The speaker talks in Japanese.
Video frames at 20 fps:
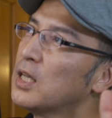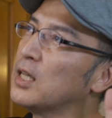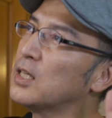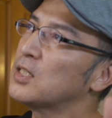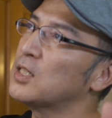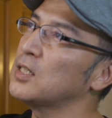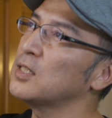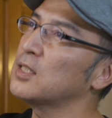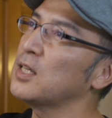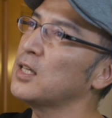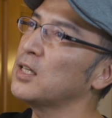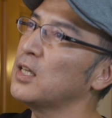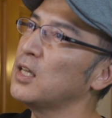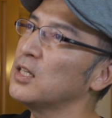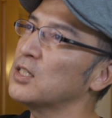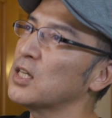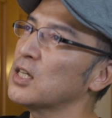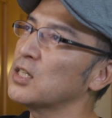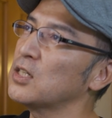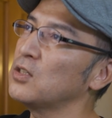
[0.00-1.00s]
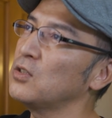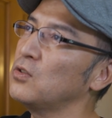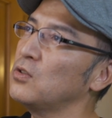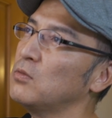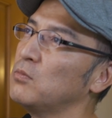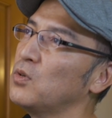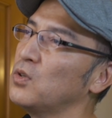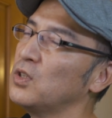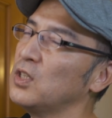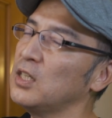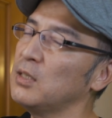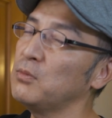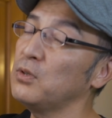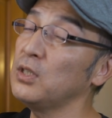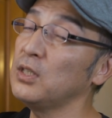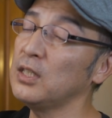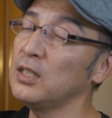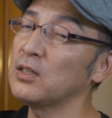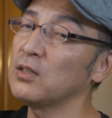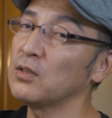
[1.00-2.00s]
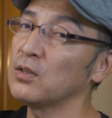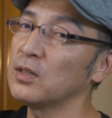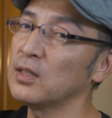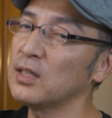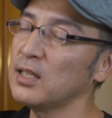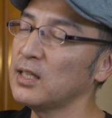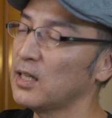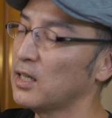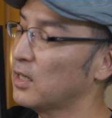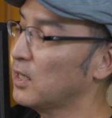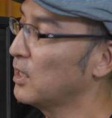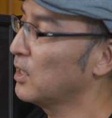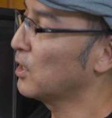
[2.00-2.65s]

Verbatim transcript: 新成形写真入門 DVD といって、